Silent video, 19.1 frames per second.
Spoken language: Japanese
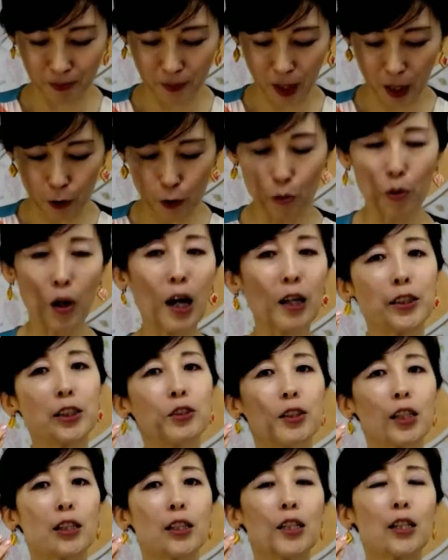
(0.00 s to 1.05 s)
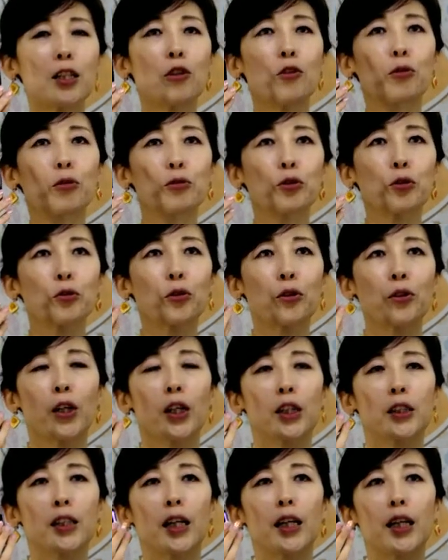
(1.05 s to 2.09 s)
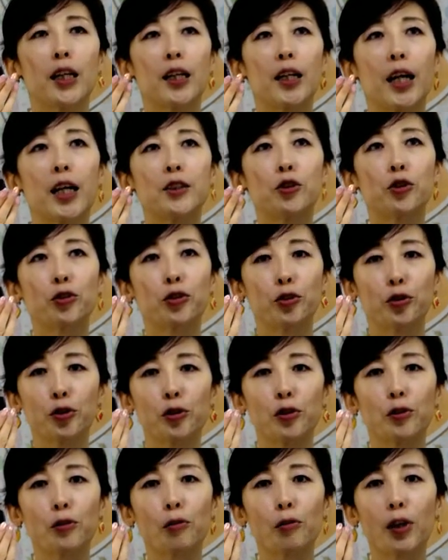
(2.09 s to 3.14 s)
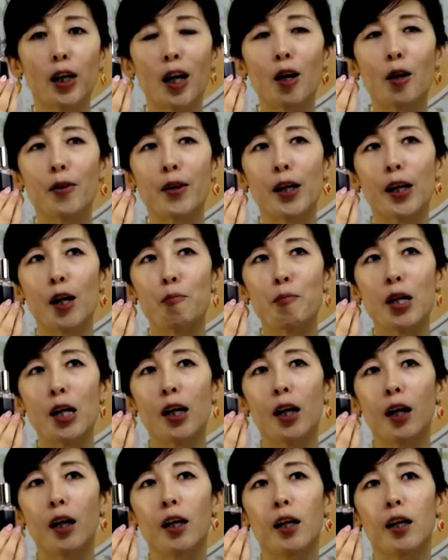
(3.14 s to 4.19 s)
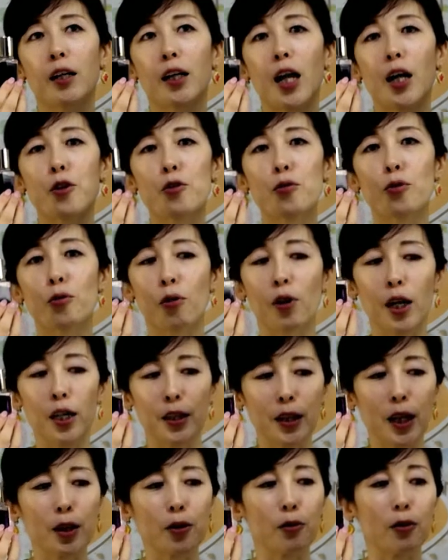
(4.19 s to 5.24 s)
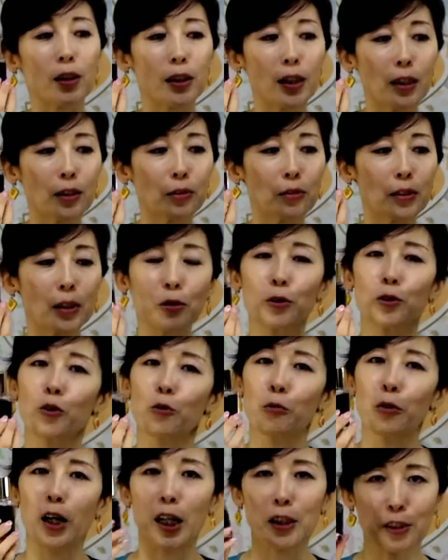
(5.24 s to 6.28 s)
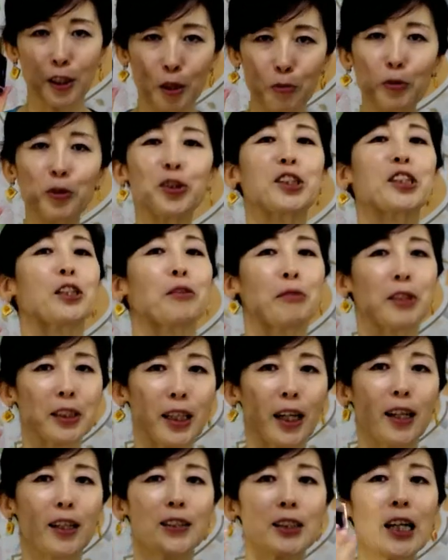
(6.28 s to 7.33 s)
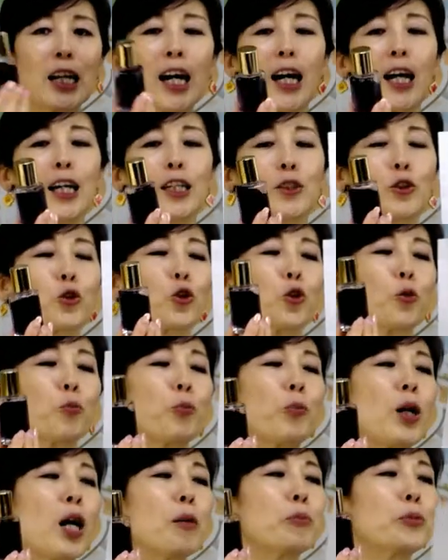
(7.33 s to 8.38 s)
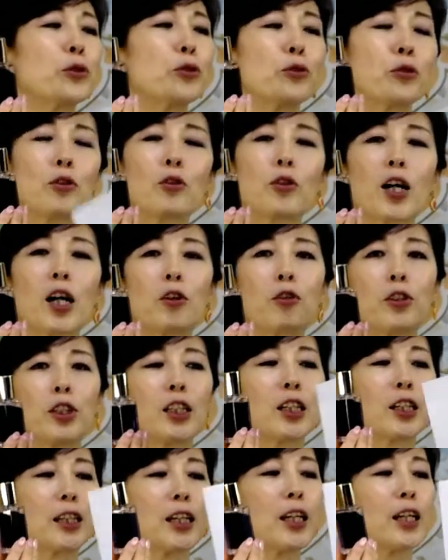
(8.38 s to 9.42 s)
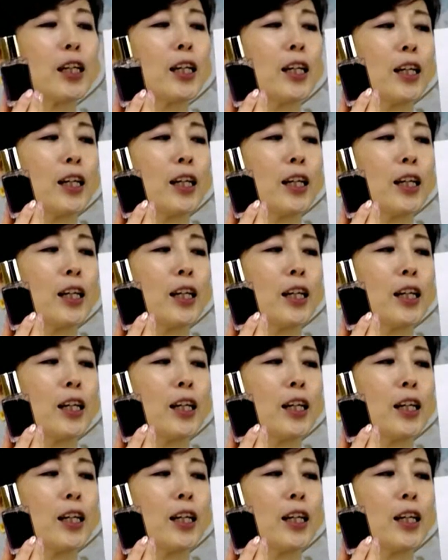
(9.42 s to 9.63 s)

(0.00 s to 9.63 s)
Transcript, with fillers: あとあ肉体的に言うとちょっと最近片頭痛するとかなんか目がかゆいとか痛いとかねそんなこともあるかもしれません。そしたらちょっとパープルのカロリーがね、